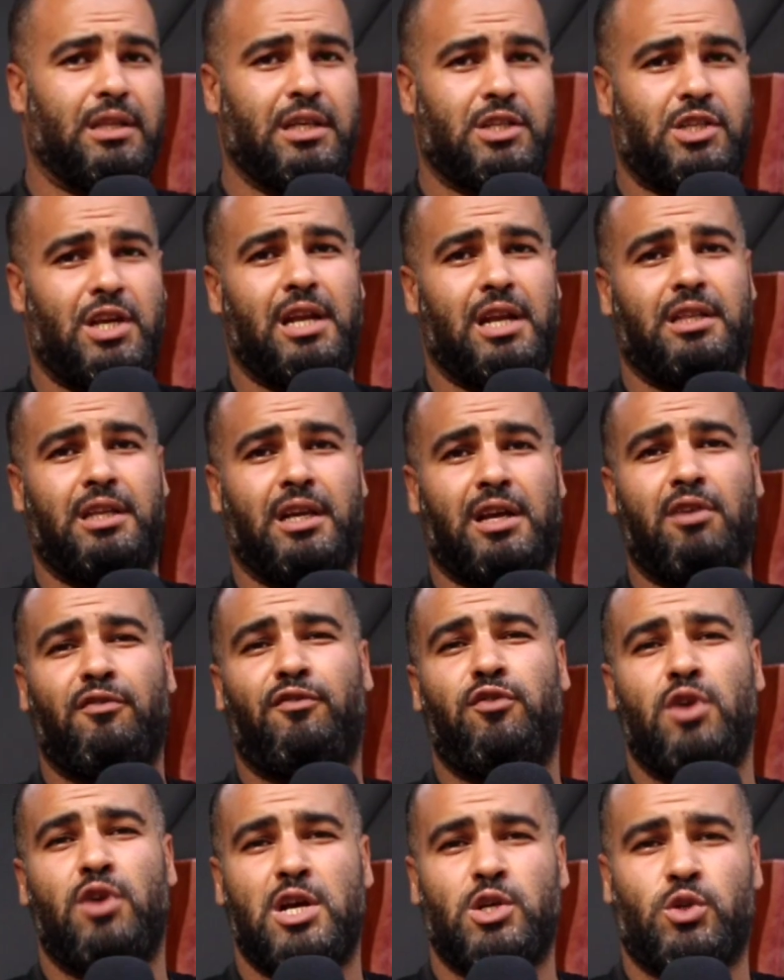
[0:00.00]
ديال شحال هادي كان
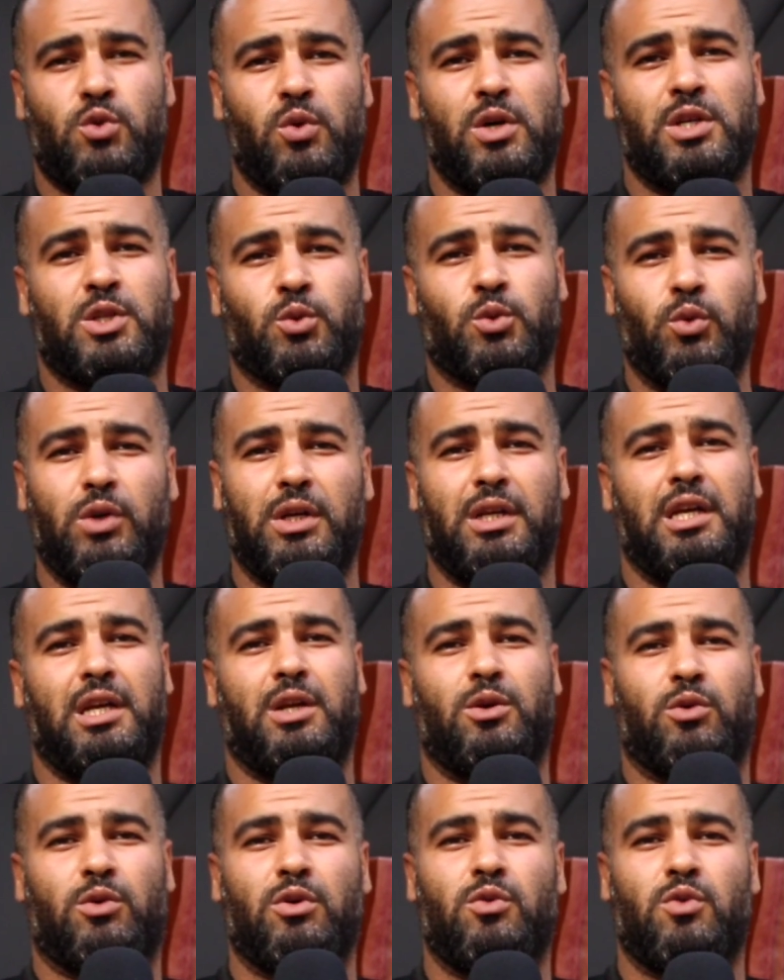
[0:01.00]
فيها الاجواء
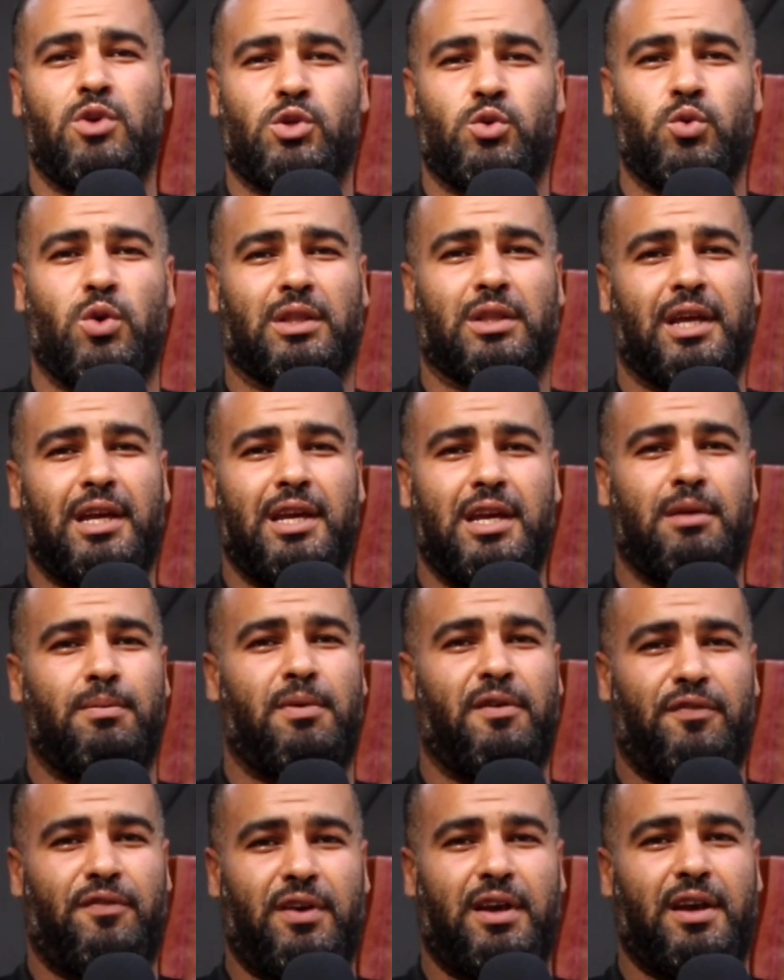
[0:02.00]
زوينين وكانوا اجواء
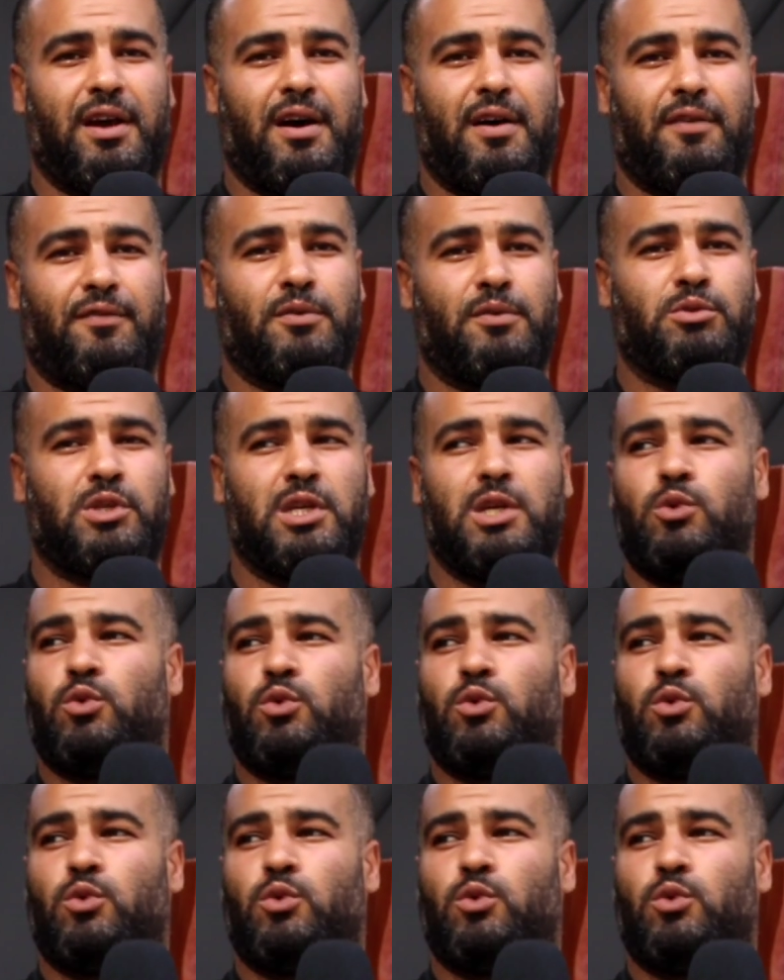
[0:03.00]
طيبه فيها فهمتيني